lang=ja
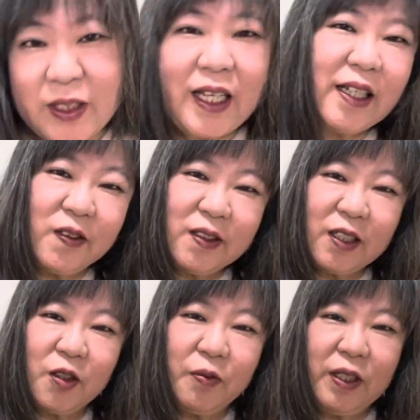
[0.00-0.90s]
たいろん
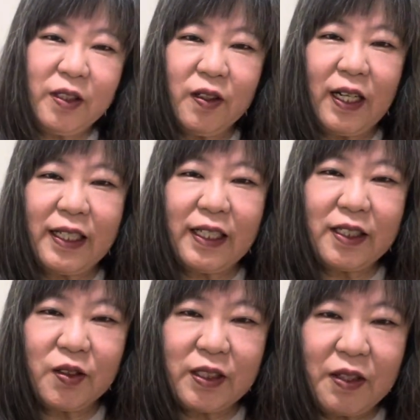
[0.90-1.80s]
なコメントありが
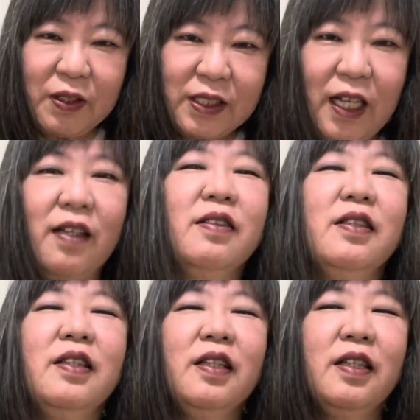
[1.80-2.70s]
とうございました。
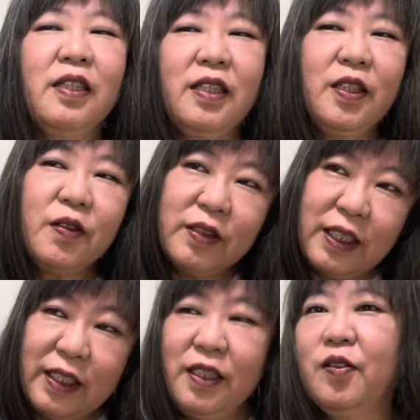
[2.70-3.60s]
いろん
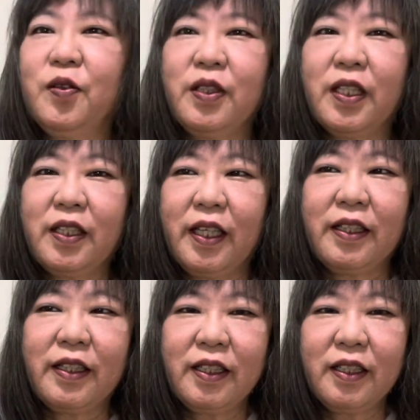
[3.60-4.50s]
なヒントをいただい
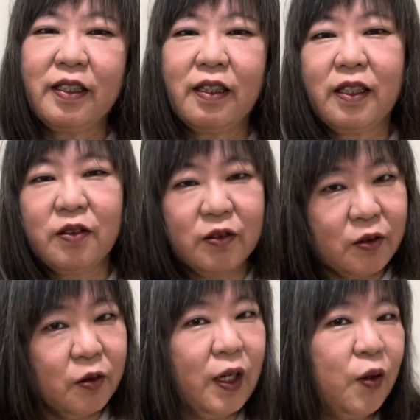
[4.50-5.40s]
たり、あの、
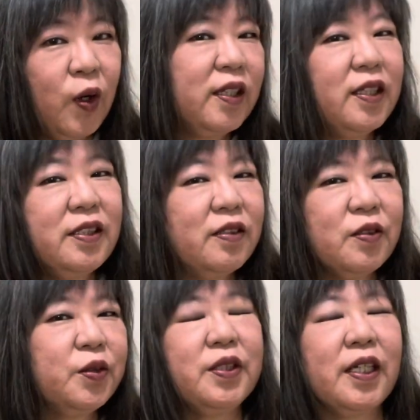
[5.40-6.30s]
こう、お話しする
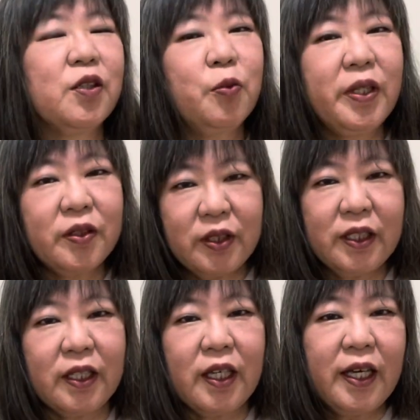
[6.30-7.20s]
ことでね、コメント
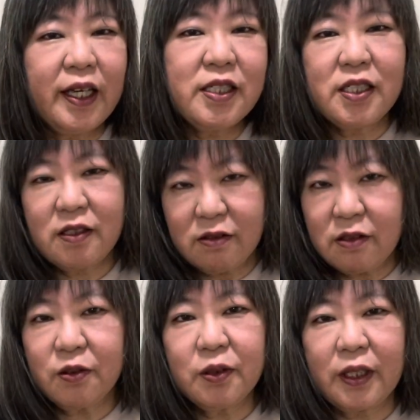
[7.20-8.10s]
に返信する
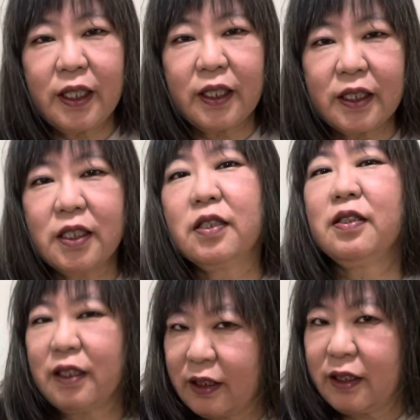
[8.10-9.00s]
ことで気づ
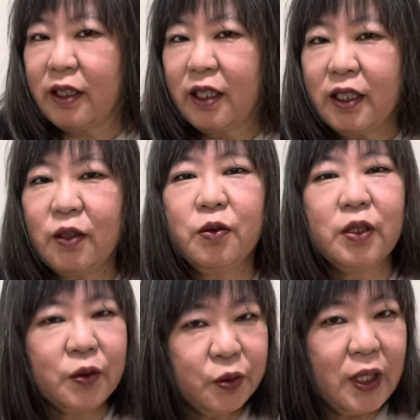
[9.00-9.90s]
いたり、いろん
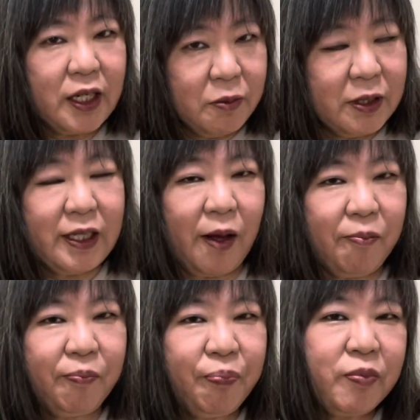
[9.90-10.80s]
なことがありました。
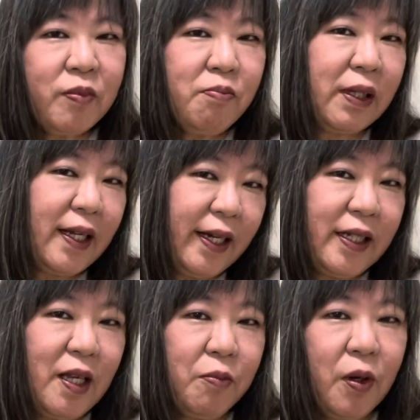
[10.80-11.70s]
また来
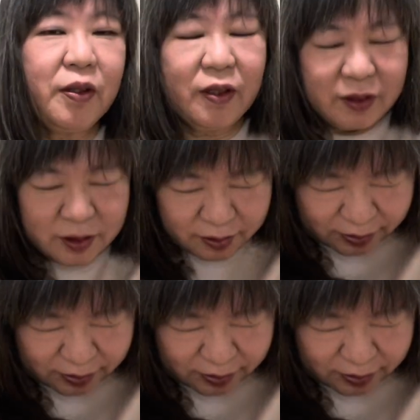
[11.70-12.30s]
年もよろしくお